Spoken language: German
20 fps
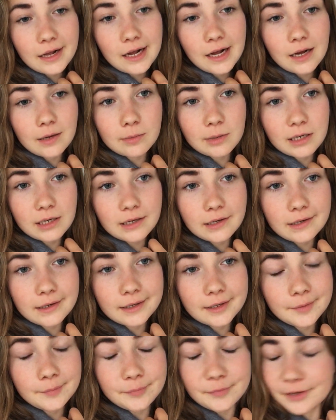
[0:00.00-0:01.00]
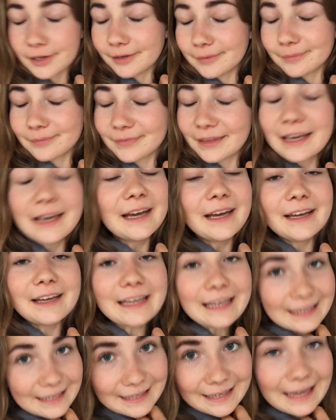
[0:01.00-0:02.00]
aber ähm, ja,
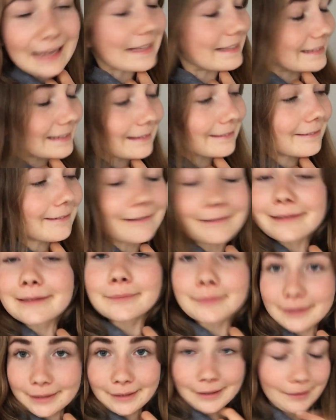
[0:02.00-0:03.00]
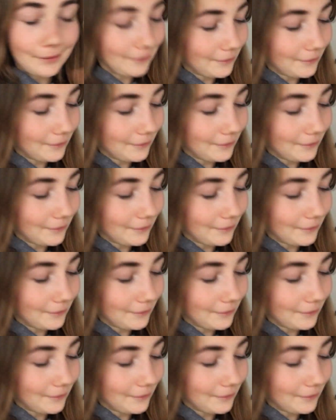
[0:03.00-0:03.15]
ich esse jetzt trotzdem Dinner.